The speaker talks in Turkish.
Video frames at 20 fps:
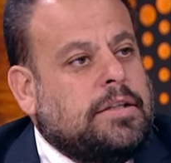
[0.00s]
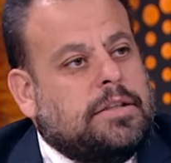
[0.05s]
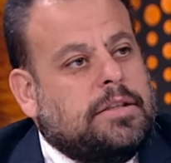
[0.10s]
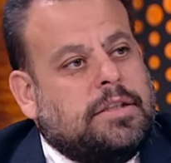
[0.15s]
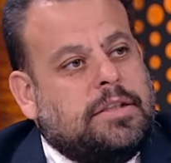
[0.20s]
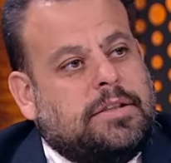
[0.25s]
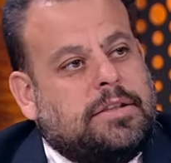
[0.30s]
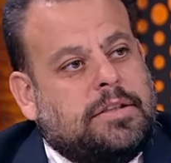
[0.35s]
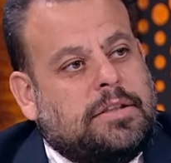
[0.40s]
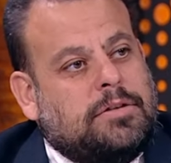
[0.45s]

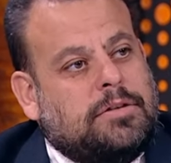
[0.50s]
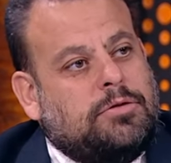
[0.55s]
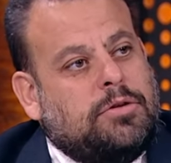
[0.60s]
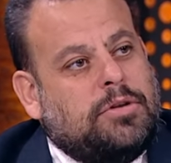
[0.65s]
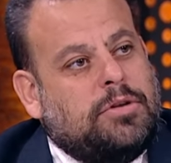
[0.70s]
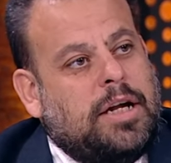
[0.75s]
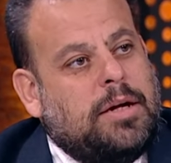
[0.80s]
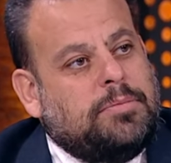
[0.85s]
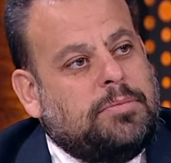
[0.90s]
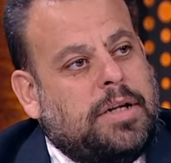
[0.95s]
kritik
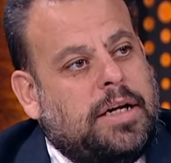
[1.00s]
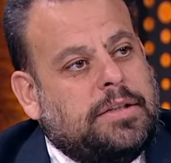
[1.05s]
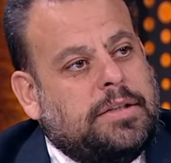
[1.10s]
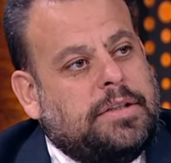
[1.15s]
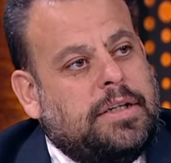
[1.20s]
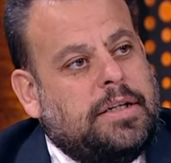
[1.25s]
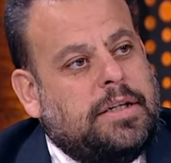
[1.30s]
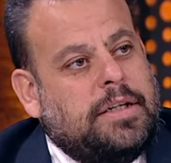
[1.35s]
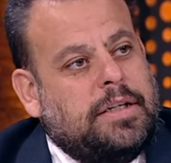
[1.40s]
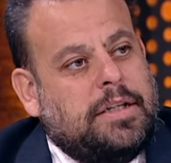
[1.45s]

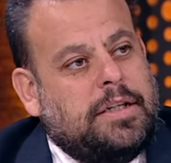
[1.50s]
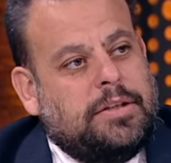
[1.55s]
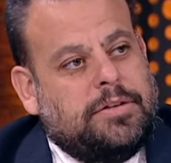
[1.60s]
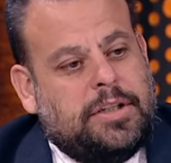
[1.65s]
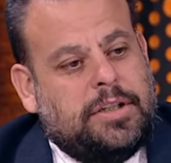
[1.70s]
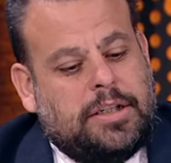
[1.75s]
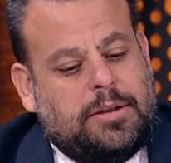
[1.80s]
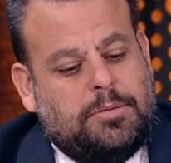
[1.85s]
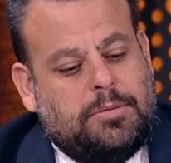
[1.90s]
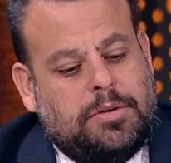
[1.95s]
dönemlerde
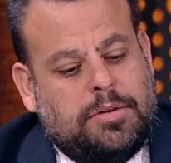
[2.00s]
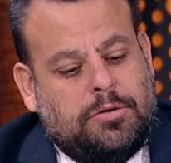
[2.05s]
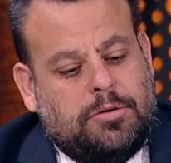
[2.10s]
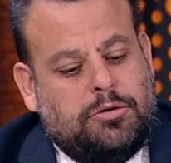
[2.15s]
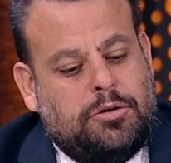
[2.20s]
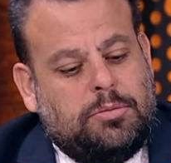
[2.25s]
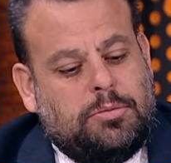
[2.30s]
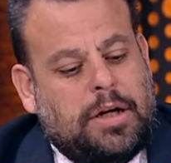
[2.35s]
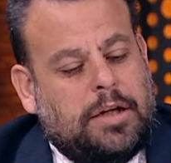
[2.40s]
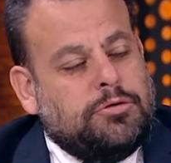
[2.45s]
takımın,
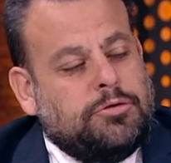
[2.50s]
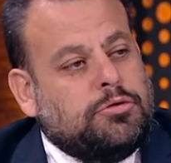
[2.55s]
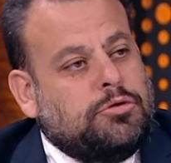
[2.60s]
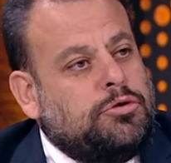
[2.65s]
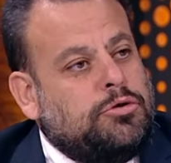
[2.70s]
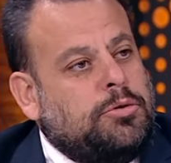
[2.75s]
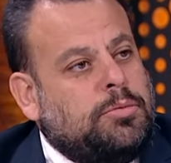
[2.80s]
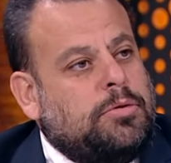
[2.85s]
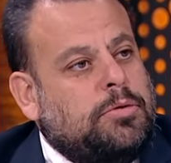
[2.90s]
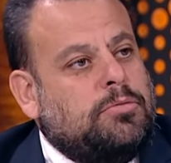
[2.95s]
kulüp, daha doğrusu
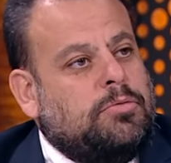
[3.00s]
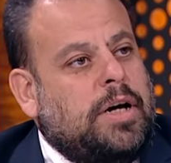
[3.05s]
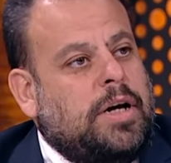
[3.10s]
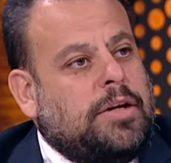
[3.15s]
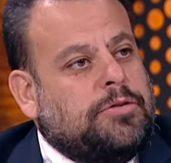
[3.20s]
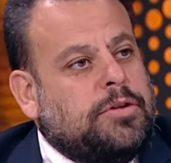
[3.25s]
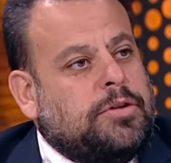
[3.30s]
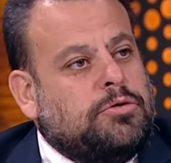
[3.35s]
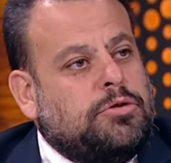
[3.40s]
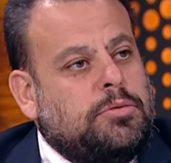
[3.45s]
kulübün
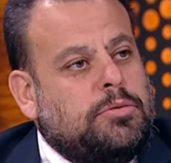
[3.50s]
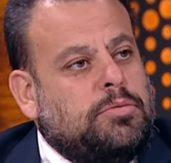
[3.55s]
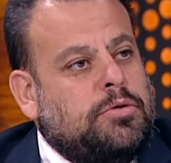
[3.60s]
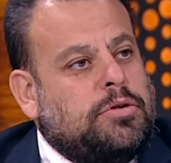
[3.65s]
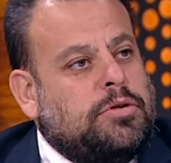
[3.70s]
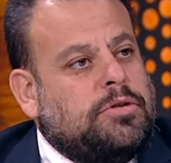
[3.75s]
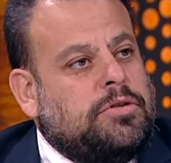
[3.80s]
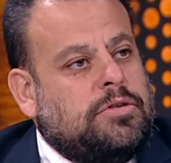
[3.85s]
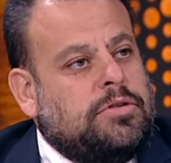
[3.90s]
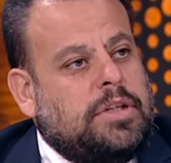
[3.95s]
veya da kulüp
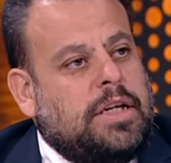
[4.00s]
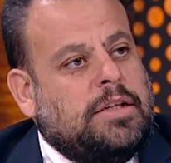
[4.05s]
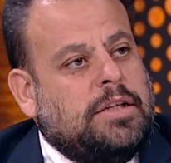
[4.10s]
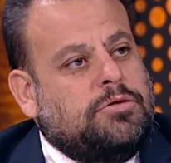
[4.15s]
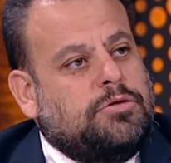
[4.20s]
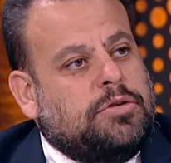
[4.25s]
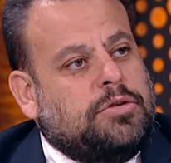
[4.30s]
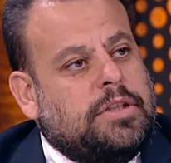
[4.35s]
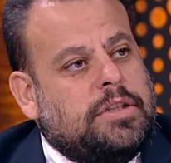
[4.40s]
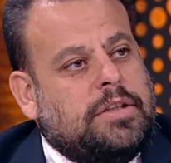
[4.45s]
yöneticinin en
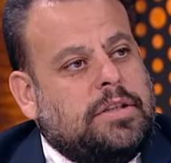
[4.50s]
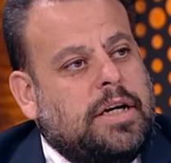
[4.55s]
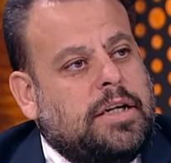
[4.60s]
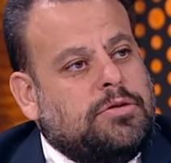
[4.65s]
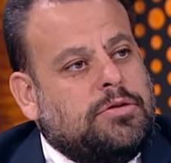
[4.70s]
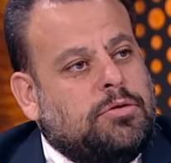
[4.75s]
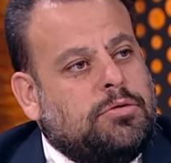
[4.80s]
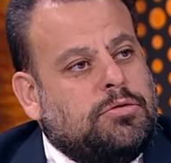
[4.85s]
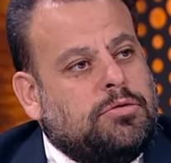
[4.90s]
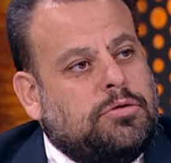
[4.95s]
çok
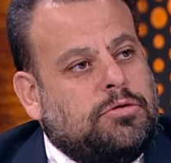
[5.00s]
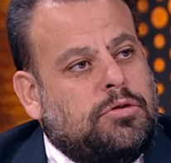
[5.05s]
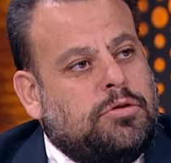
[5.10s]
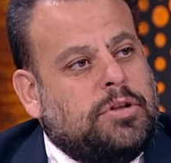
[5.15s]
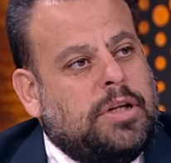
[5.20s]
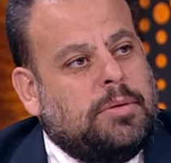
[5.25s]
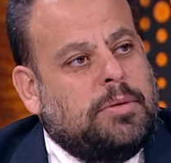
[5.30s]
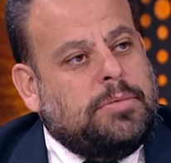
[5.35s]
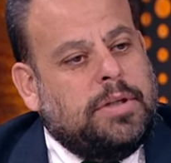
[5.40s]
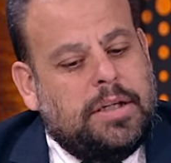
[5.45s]
ihtiyaç olduğu
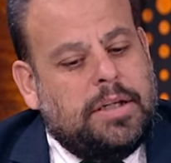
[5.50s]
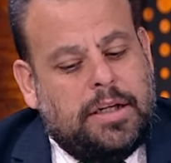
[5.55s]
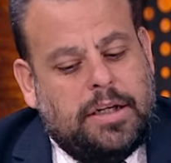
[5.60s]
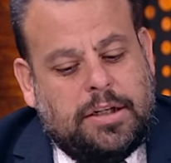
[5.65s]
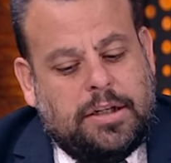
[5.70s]
dönemde